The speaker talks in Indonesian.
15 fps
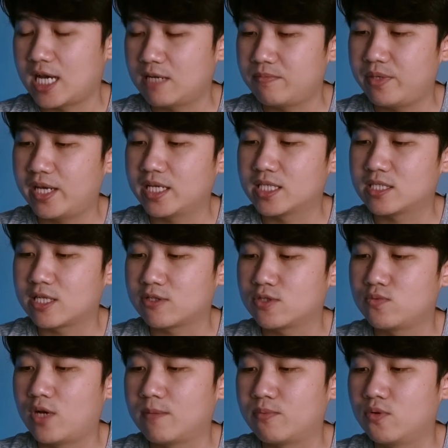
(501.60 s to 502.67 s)
IPS
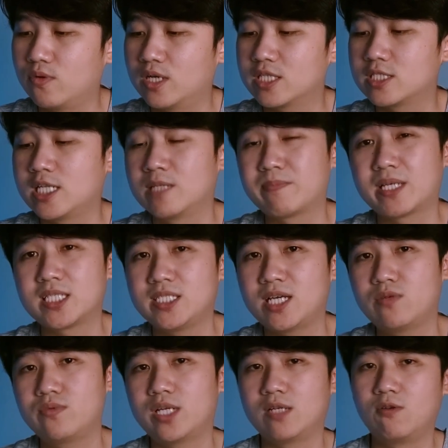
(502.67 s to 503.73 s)
120Hz dan pastinya
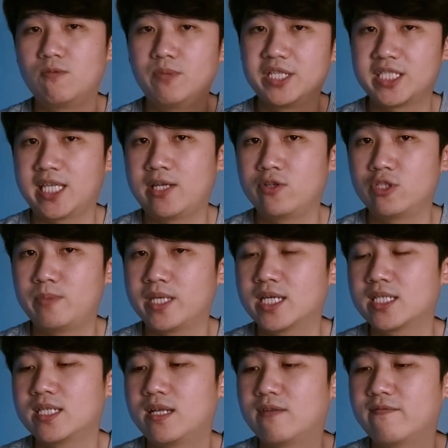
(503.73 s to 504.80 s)
udah double stereo
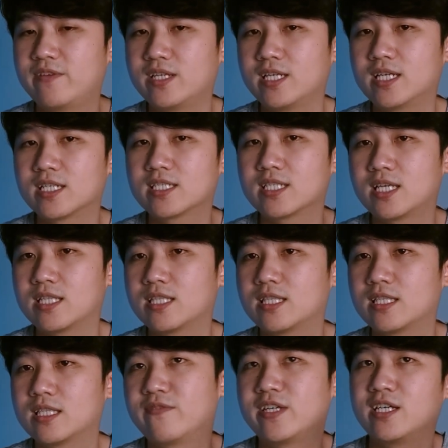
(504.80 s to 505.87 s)
speaker dan finger
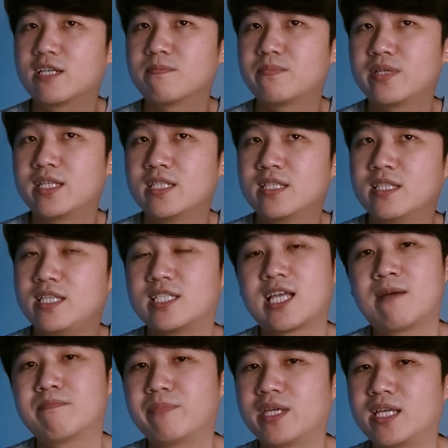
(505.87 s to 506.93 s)
set fingerprint di
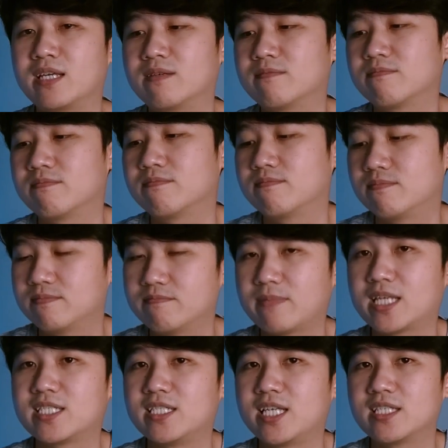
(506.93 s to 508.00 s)
samping.
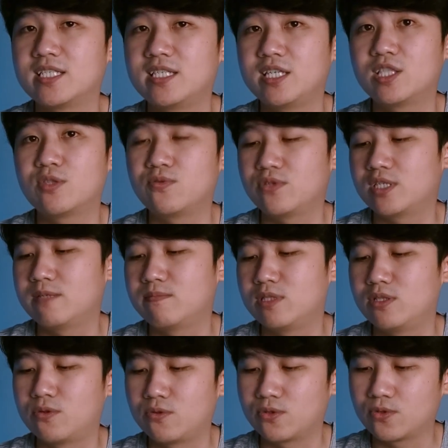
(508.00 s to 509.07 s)
Pastinya sih itu sih
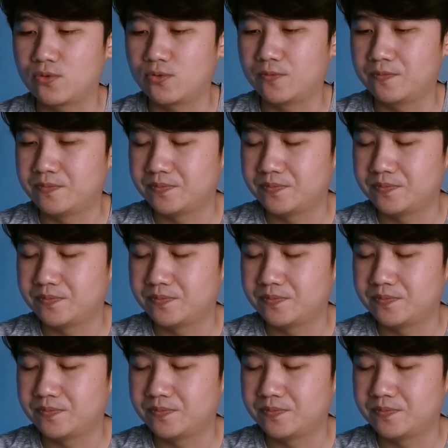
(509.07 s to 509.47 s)
menurutku.